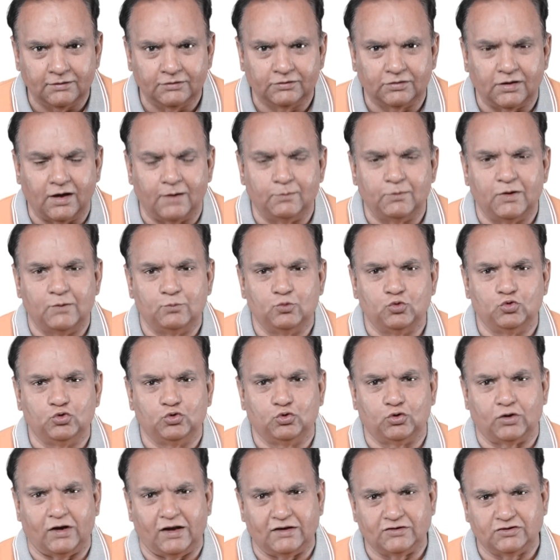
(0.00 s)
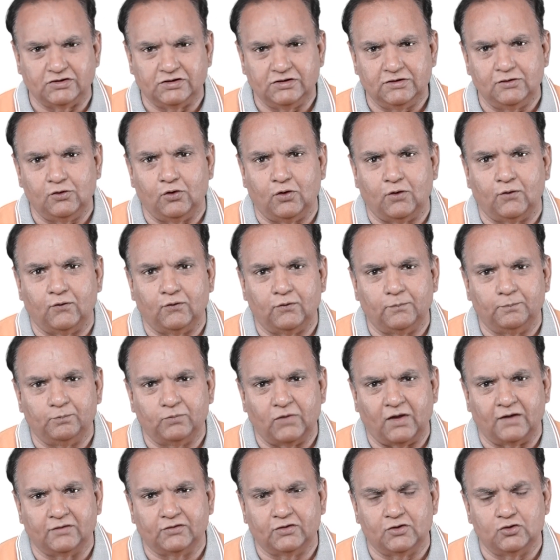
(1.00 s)
शाह महमूद कुरैशी और
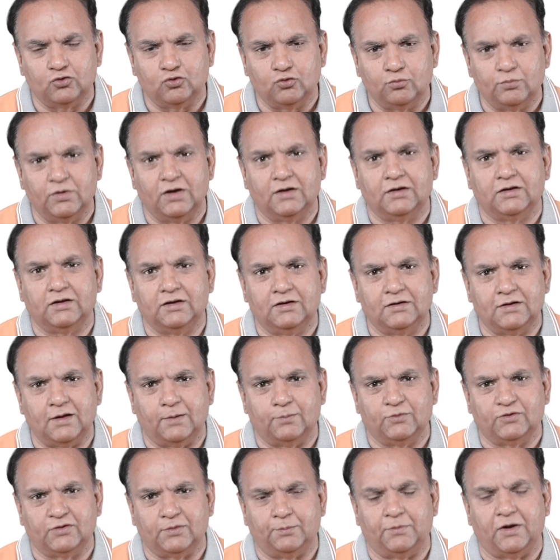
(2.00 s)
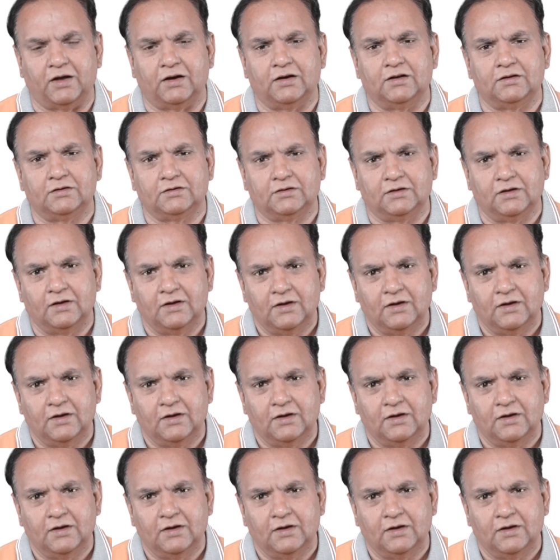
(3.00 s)
असद उमर की जब जमानत